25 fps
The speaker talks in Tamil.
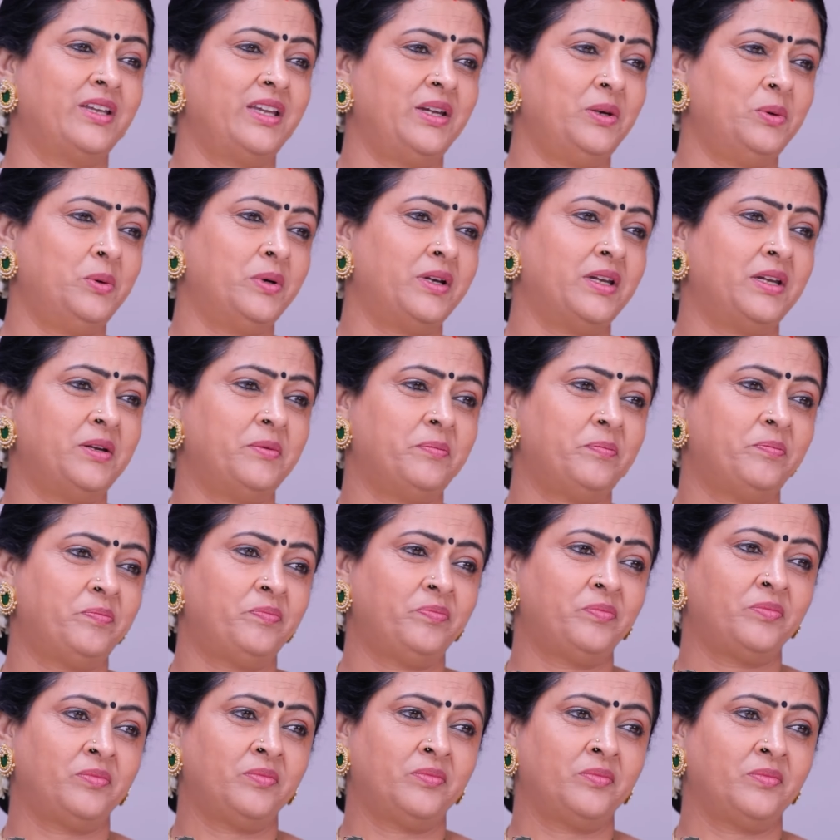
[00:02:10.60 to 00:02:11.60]
ஓகே ஓகே
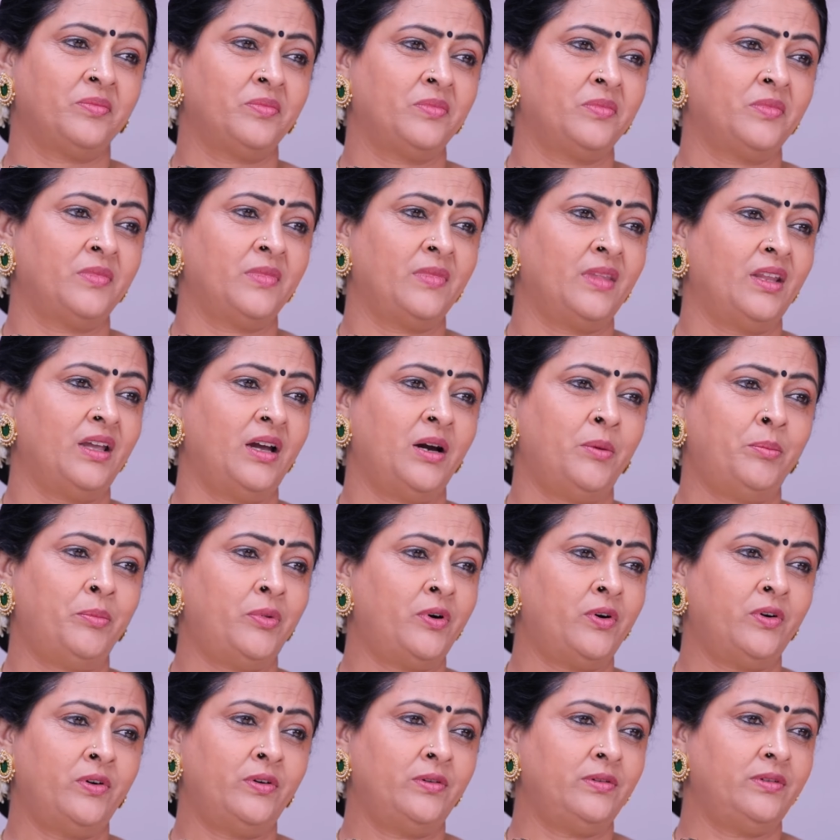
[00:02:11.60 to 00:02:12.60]

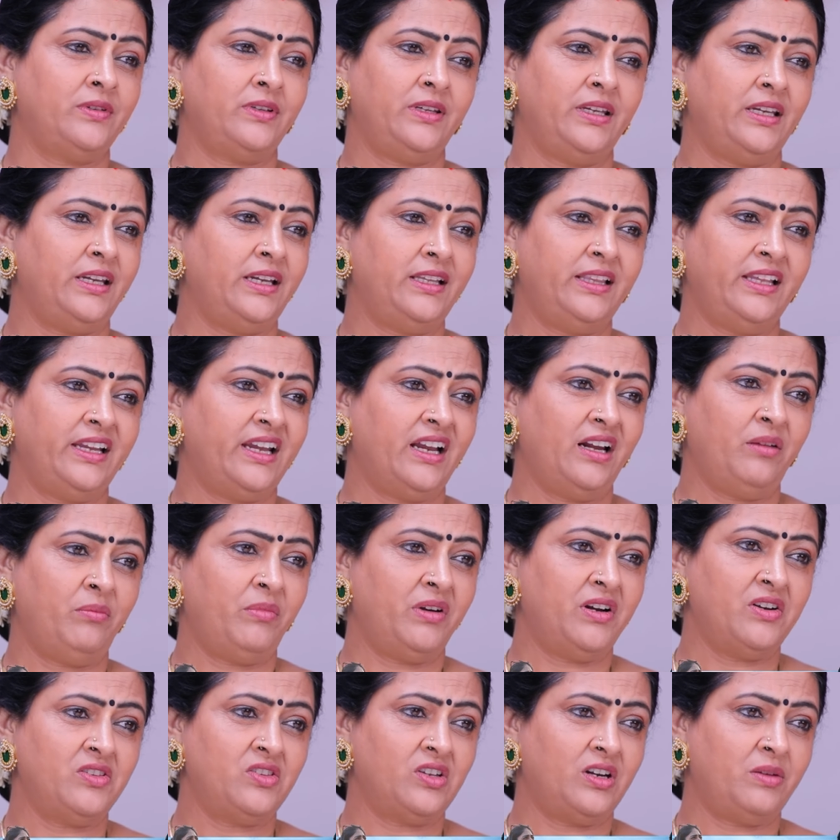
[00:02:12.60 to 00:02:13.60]
அப்போ இங்க இருந்து
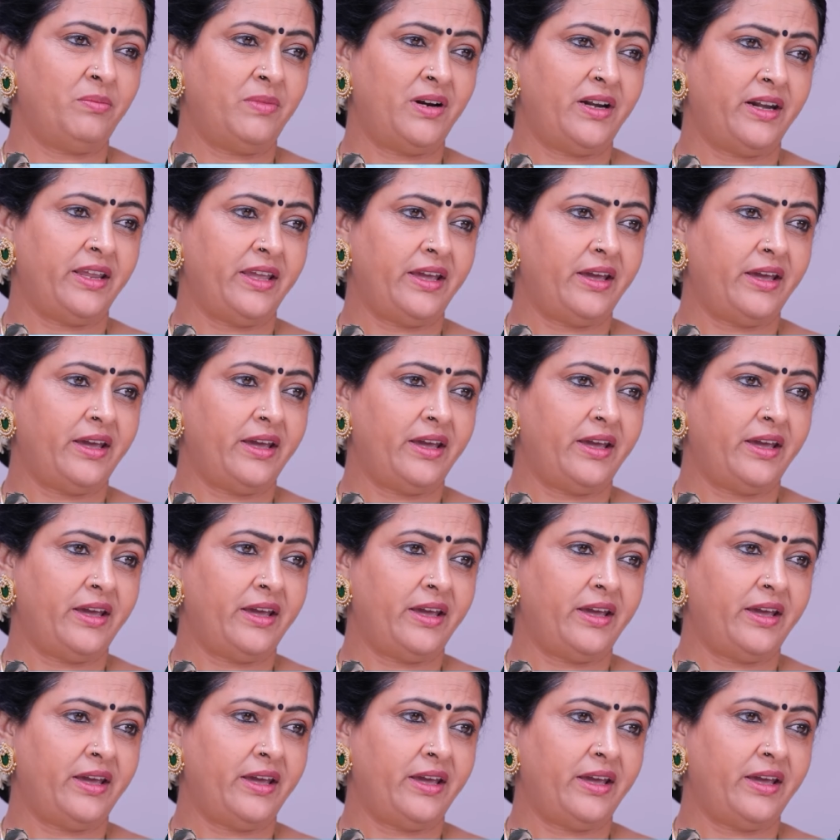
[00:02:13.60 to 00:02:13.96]
கிளம்புறேன்னு சொல்ல